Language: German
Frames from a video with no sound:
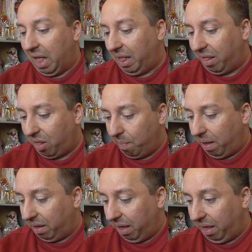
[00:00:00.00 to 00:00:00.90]
Der nächste
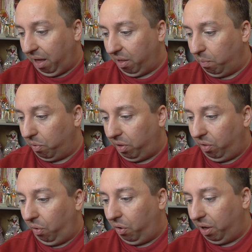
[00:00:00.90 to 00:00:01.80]
Manga, ja, da muss ich
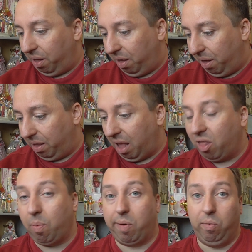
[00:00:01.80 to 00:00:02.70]
noch, äh, der
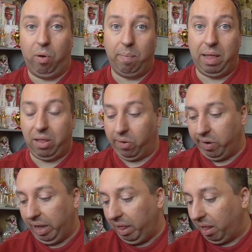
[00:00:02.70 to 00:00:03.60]
ist zwar schon komplett
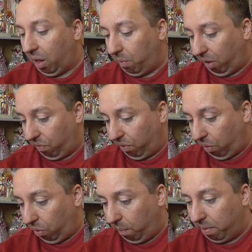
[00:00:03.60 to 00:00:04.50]
erschienen, aber das wird
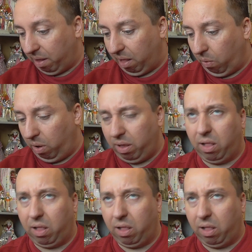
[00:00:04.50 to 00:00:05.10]
auch noch ein bisschen dauern.